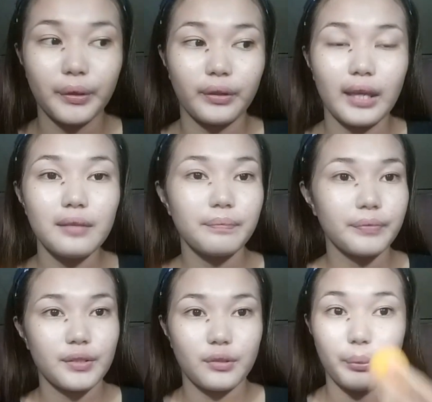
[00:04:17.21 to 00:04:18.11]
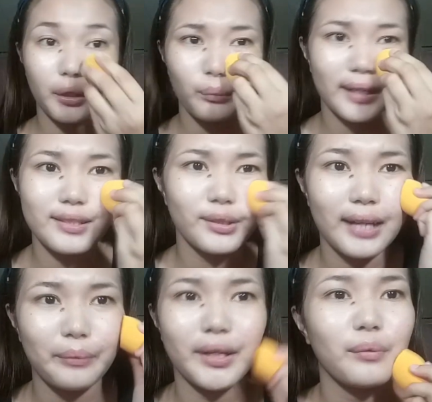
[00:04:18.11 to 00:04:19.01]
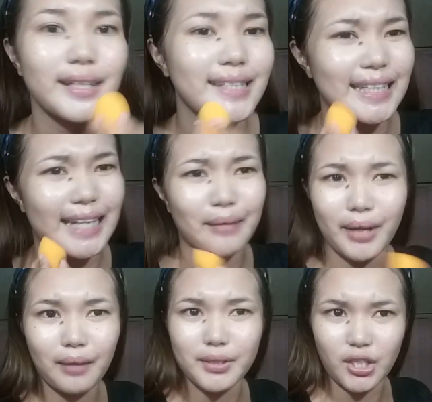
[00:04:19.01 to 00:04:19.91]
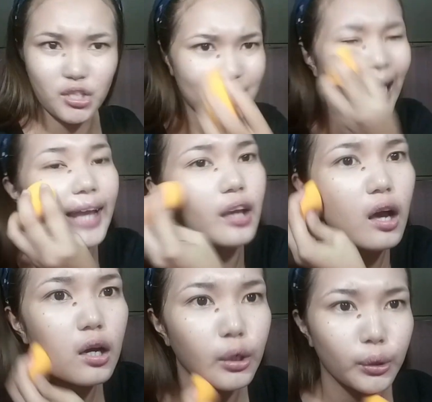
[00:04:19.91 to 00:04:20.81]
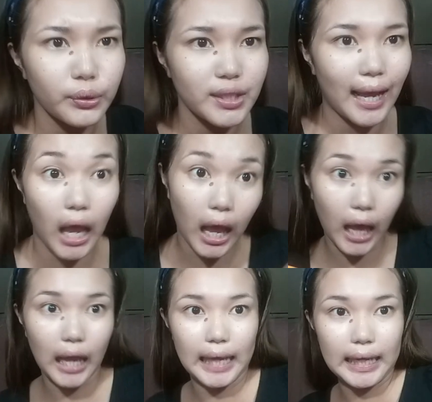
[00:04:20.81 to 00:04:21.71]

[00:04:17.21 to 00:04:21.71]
Okay? So, we don't wanna do that. We don't wanna see that. Pagka ma-judge tayo. Chara!